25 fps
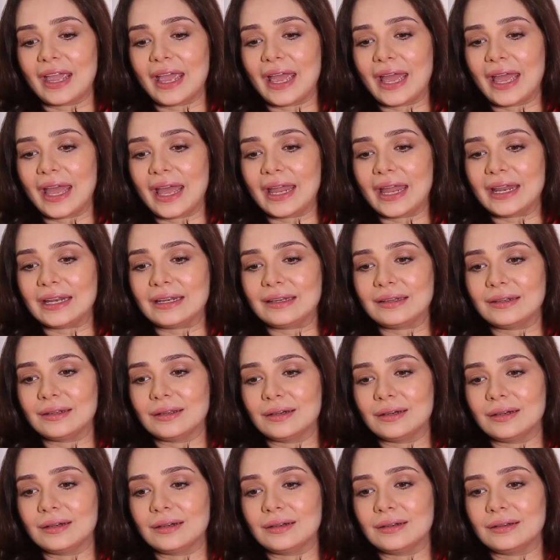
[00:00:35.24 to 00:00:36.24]
एंड
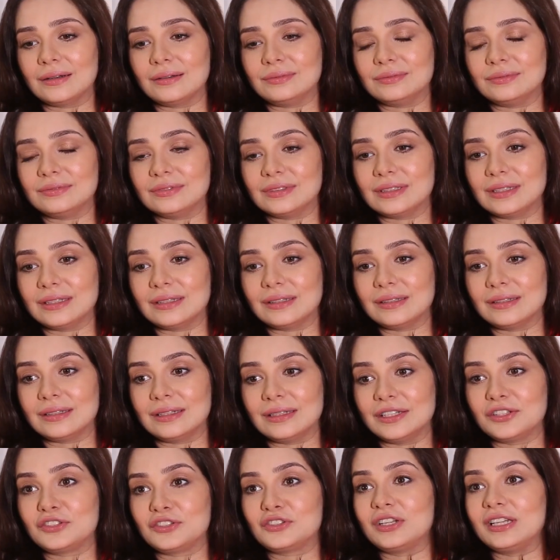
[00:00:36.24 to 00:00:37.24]

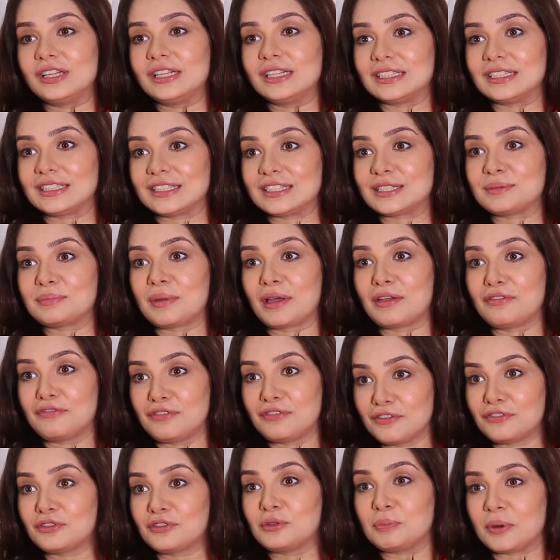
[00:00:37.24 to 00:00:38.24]
लिटरली दिस इज़ माई
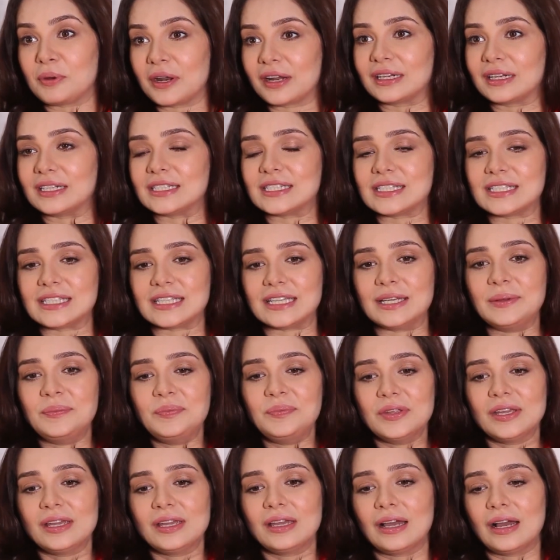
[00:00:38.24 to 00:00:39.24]
फिफ्थ प्रेगनेंसी
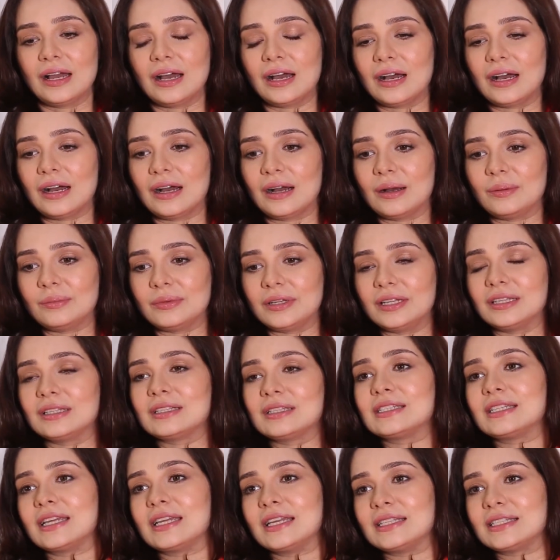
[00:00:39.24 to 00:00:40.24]

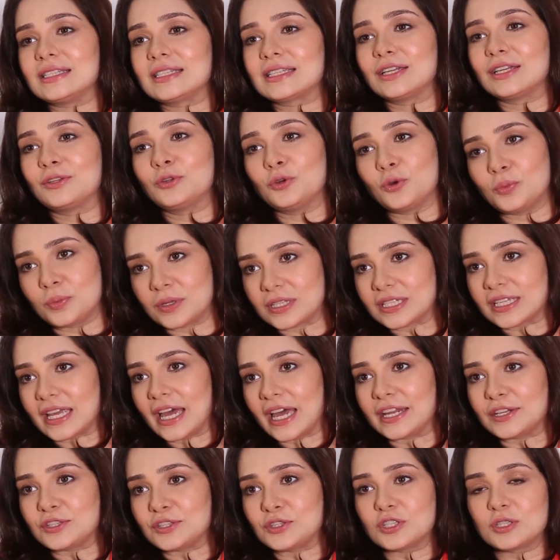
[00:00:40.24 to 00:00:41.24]
इन द सेंस के दो
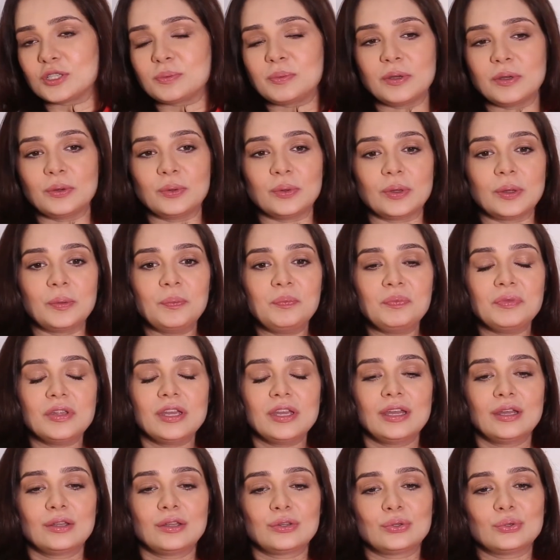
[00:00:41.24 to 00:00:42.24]
मिसकैरेजेस भी हुई
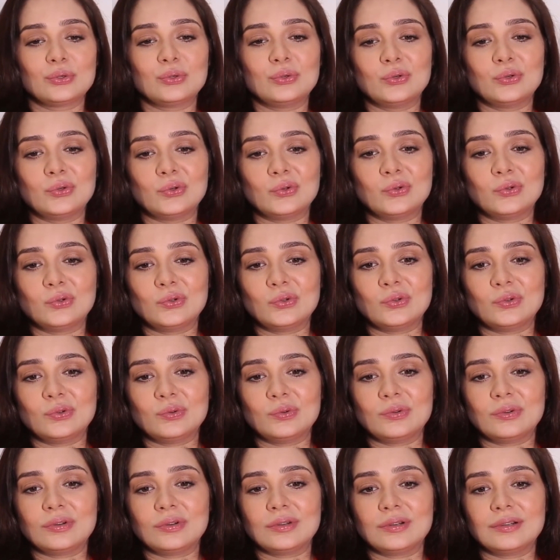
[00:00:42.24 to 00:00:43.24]
तो
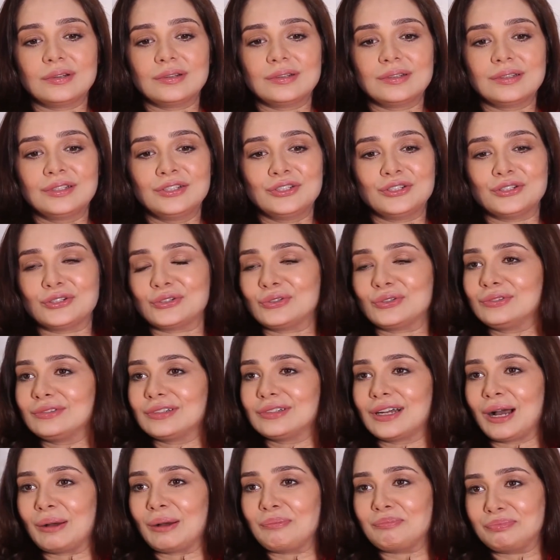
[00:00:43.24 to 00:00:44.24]
यू you नो know,
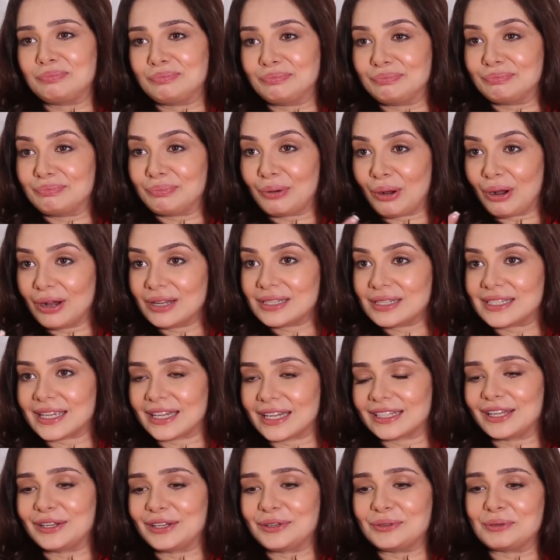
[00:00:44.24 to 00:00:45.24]
अब बहुत
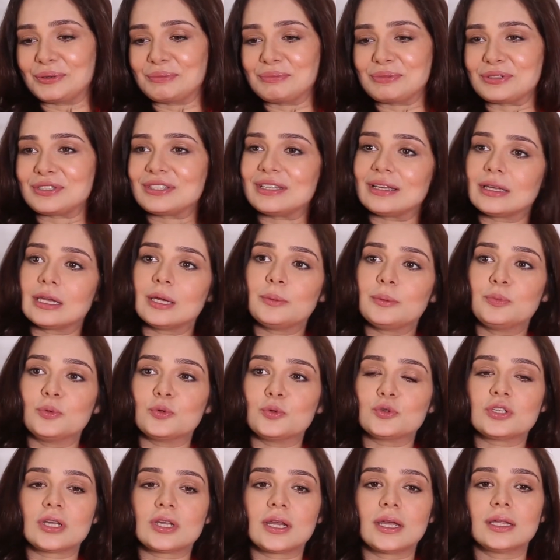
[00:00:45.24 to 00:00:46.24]
ज़्यादा लोग मुझसे ये
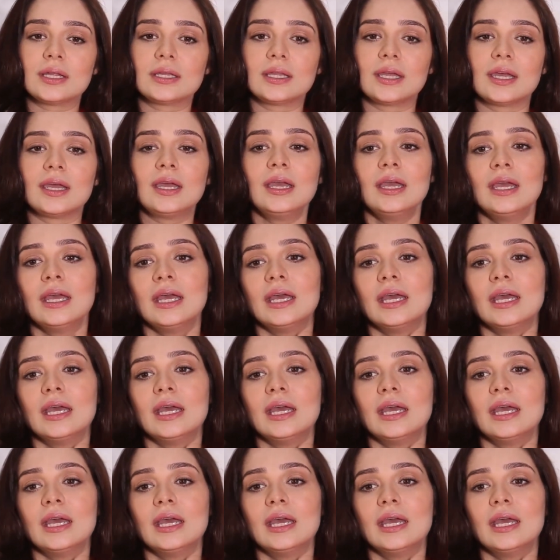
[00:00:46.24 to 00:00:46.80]
पूछ रहे थे